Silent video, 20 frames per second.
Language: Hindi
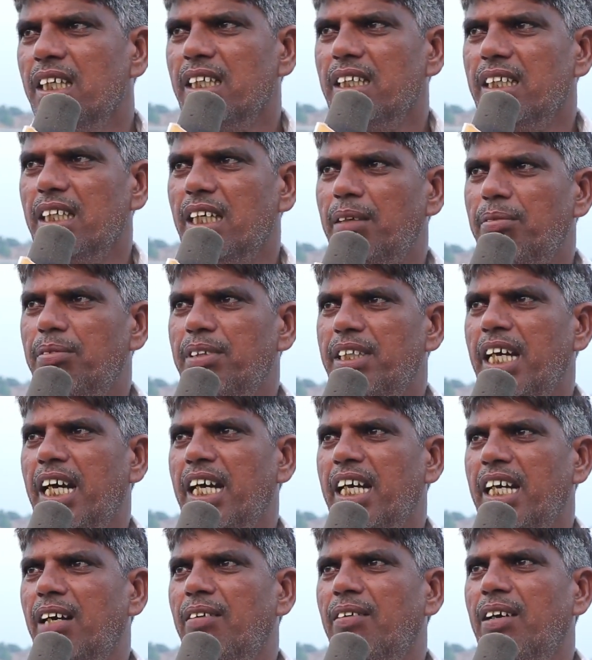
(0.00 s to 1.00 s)
यही
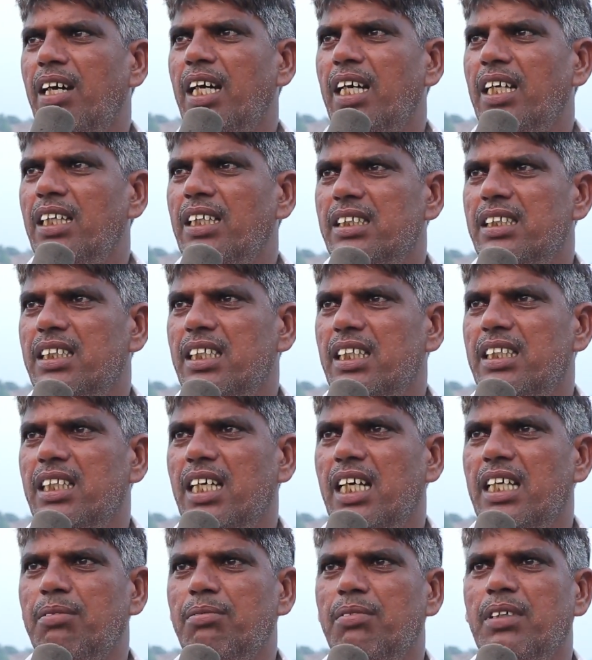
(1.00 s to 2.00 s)
विधायक आवा है इसके
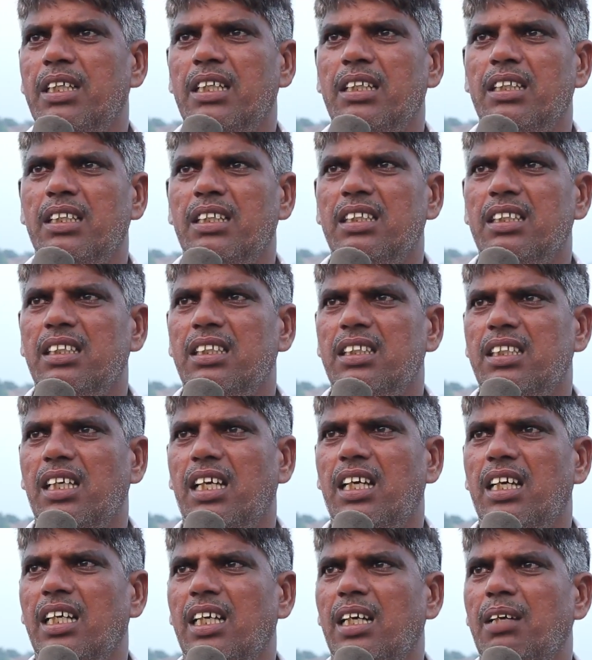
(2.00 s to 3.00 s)
साथ में
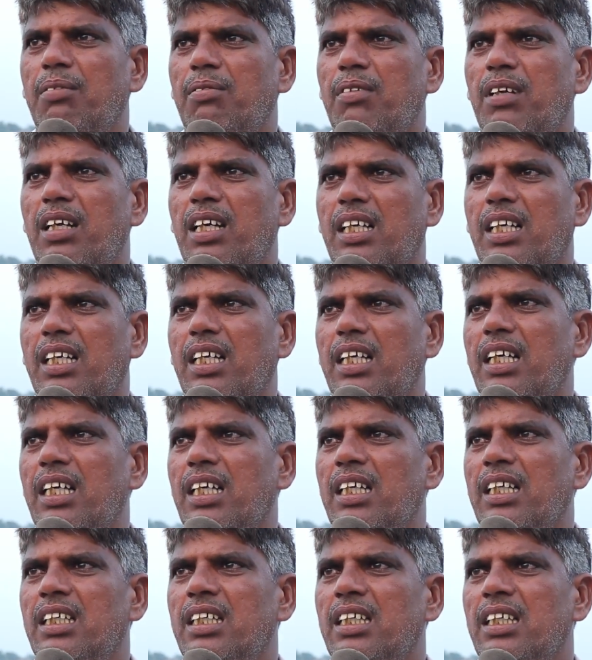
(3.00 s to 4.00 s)
चलेंगे हम लग के
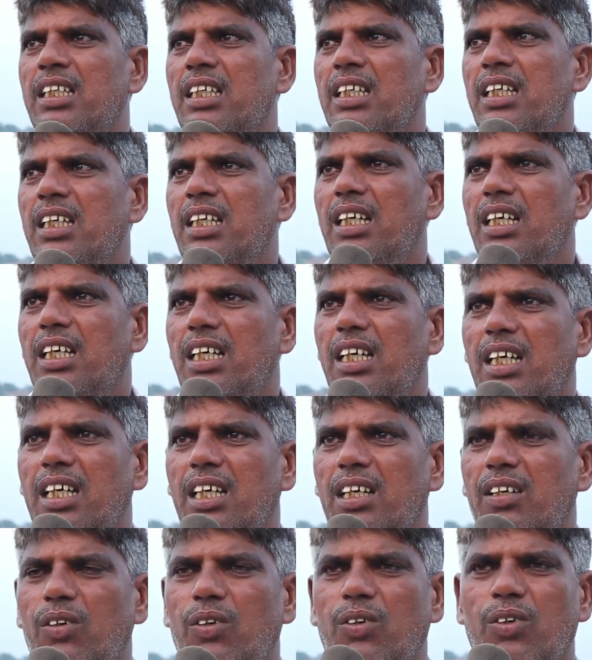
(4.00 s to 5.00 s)

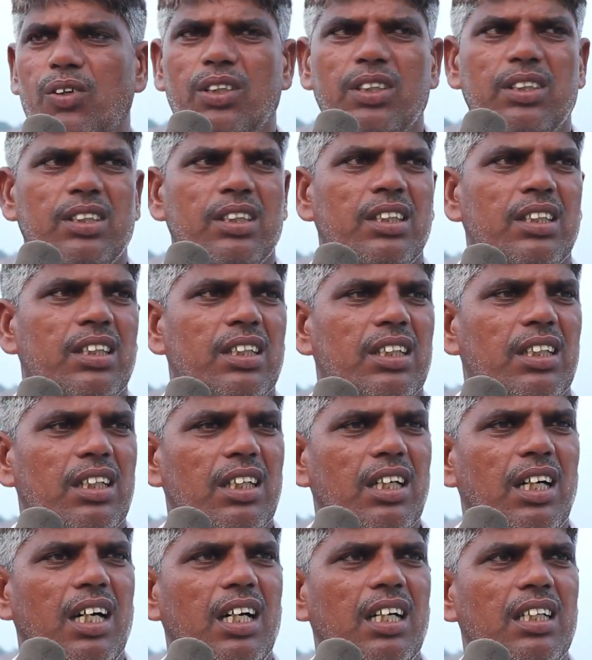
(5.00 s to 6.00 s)
और
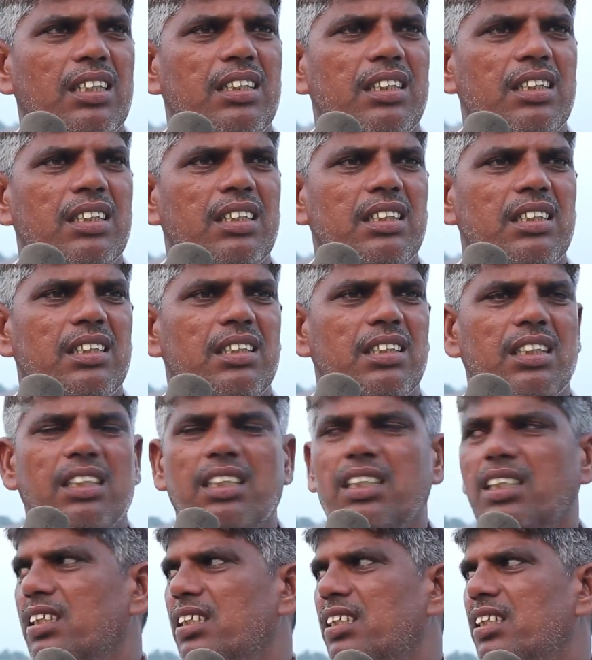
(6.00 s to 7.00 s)
गाल
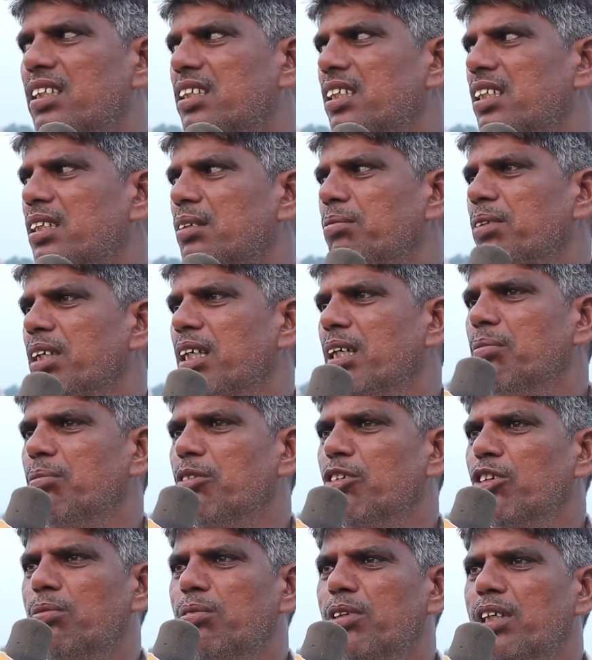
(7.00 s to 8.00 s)
सड़क जितनी भी हैं
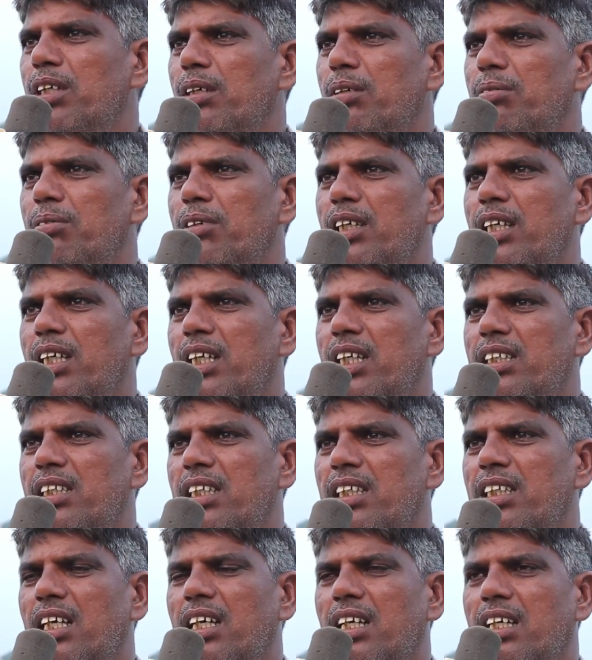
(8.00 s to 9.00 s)
बहुत बढ़िया बढ़िया
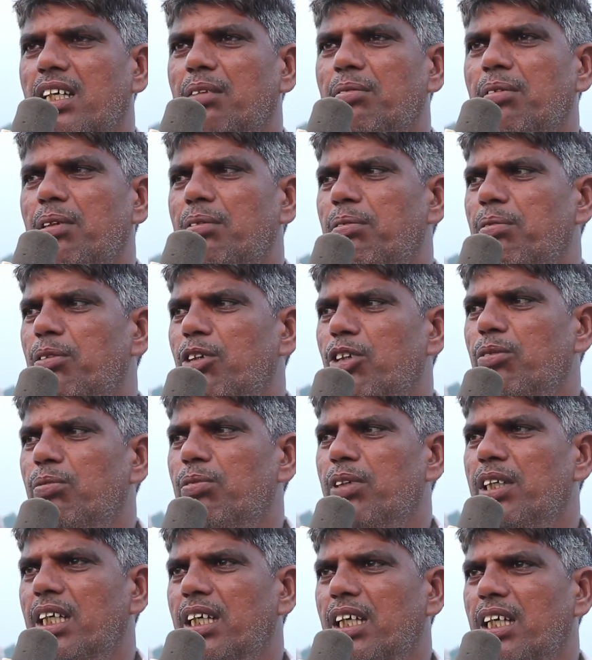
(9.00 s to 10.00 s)
संद हल्के में भी बहुत
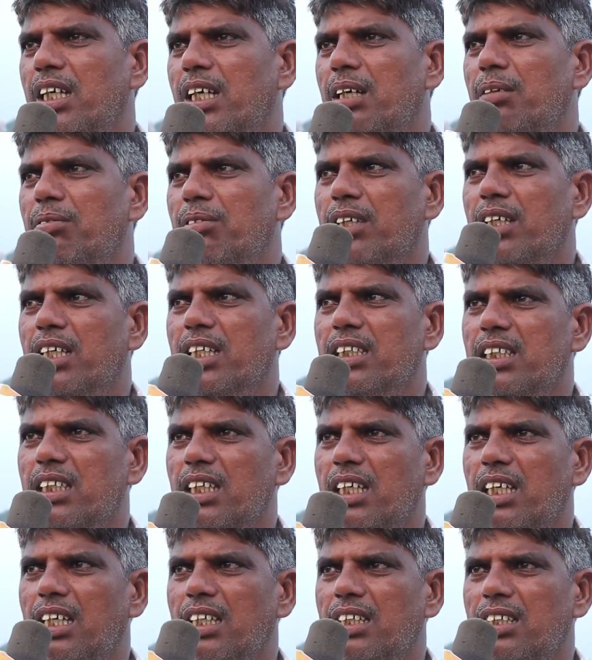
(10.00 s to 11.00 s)
बढ़िया कराया विकास
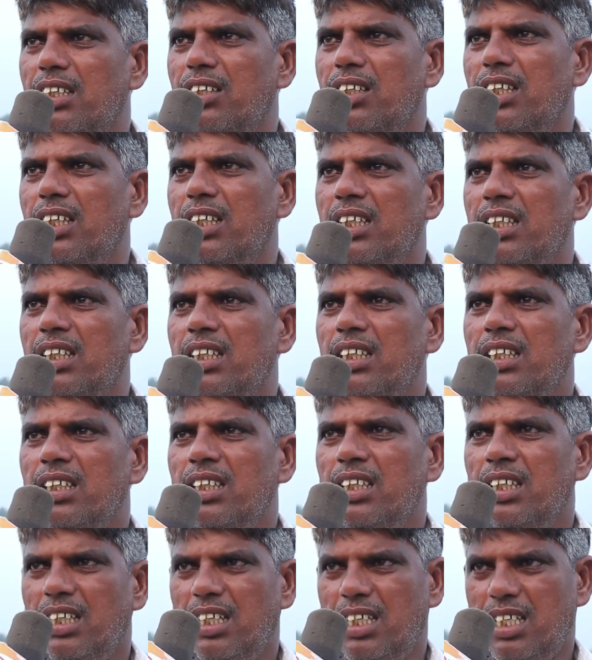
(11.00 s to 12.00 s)
कराया इसने
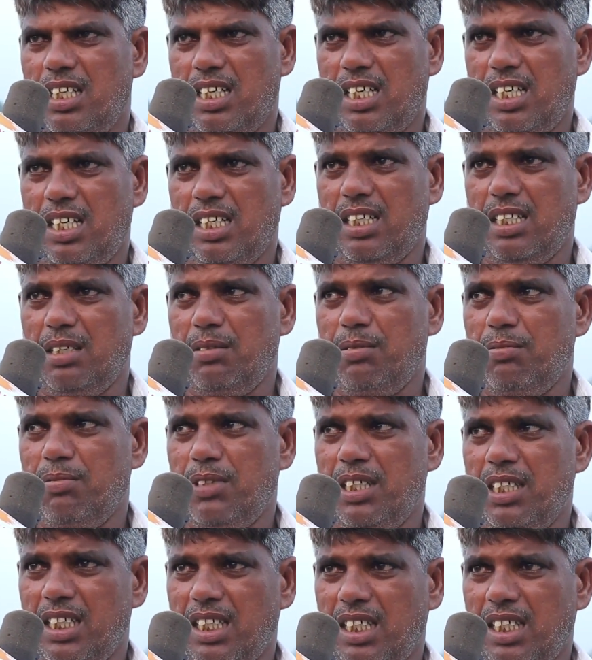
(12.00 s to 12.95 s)
और आगे भी बढ़िया